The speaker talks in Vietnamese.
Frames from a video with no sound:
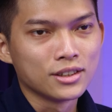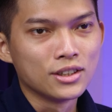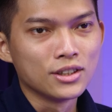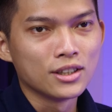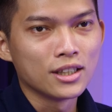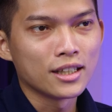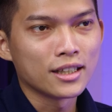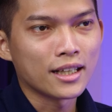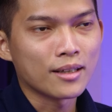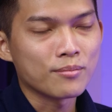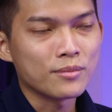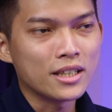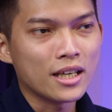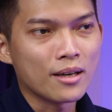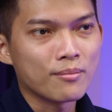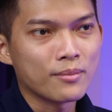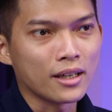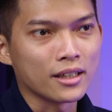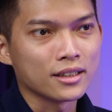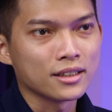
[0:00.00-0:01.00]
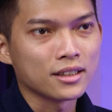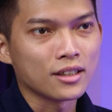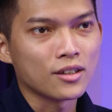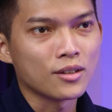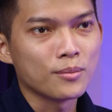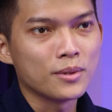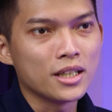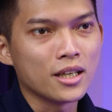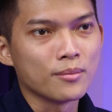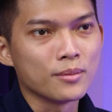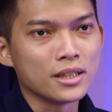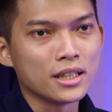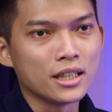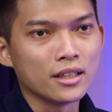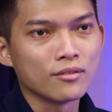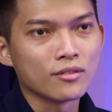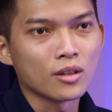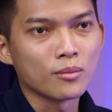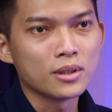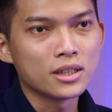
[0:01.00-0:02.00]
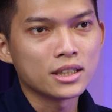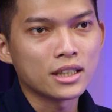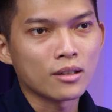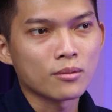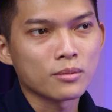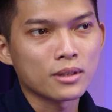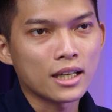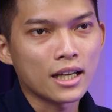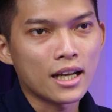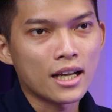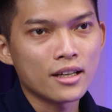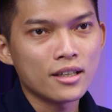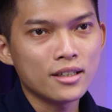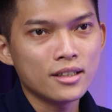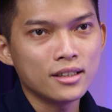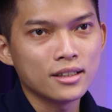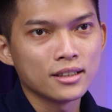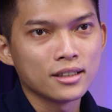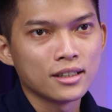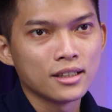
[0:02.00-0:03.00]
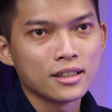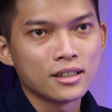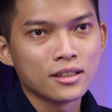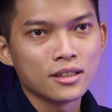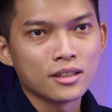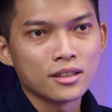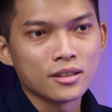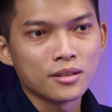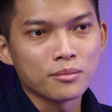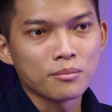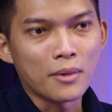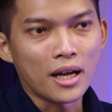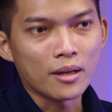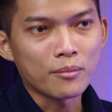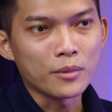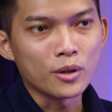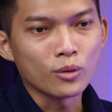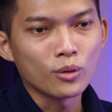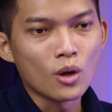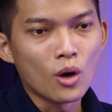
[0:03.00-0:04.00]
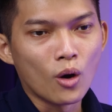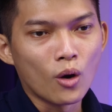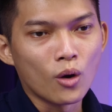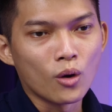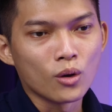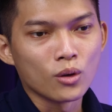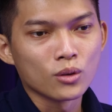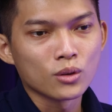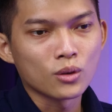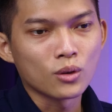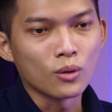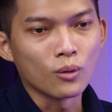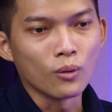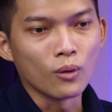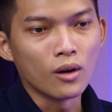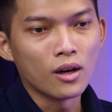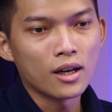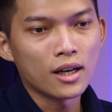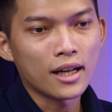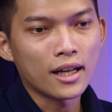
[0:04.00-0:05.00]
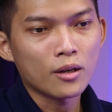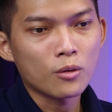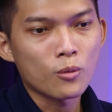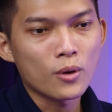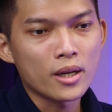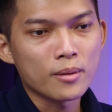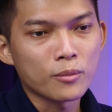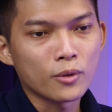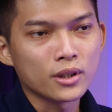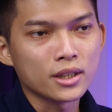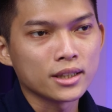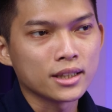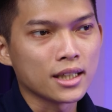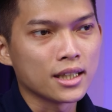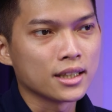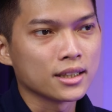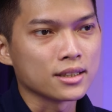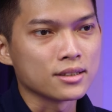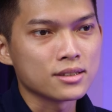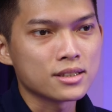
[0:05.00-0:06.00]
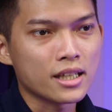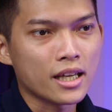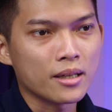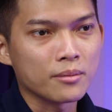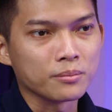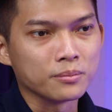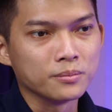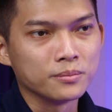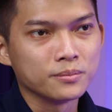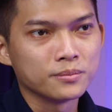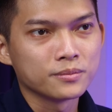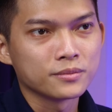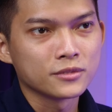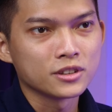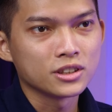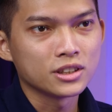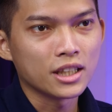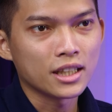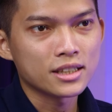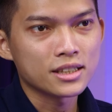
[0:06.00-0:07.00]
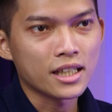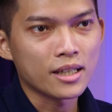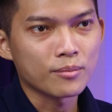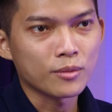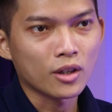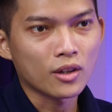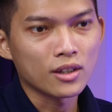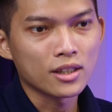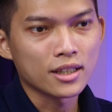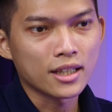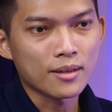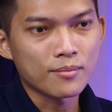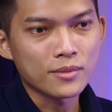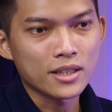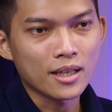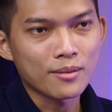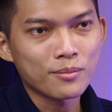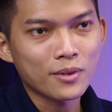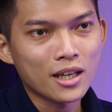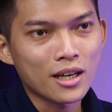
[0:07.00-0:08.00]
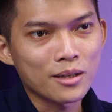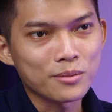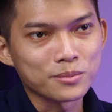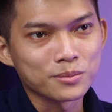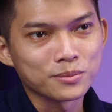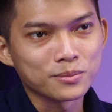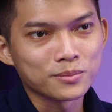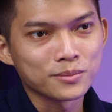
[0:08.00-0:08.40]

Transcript: Chưa lên năm chấm à. Rồi, bây giờ mình nhìn vào bên trong cái bảng biểu đồ của Hardware Monitor thử xem, check xem nó có lên năm chấm không.